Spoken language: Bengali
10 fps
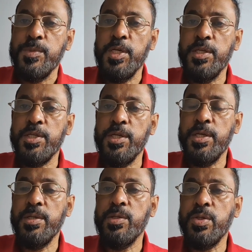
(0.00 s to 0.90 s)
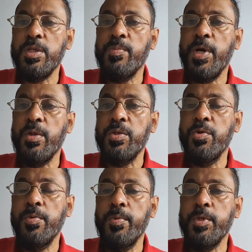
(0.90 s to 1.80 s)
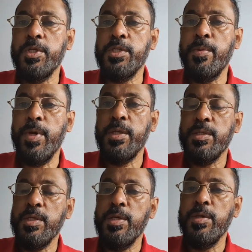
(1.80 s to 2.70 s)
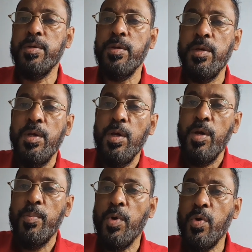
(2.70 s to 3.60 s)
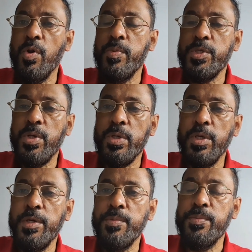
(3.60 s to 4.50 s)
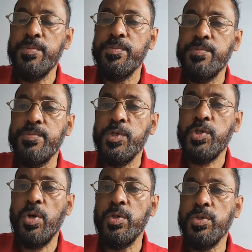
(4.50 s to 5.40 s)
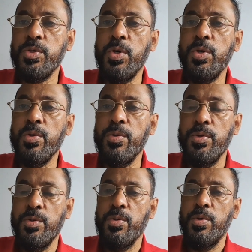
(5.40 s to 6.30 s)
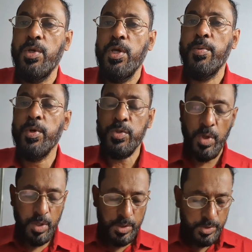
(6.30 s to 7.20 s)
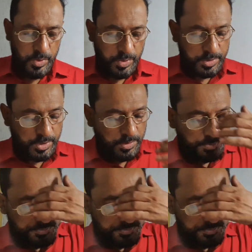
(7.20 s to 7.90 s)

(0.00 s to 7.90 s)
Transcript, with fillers: এদেশের তথা ভারতীয় উপমহাদেশের মাটিতে মোগল বিজয়কে সহজতর এবং ত্বরান্বিত করেছিল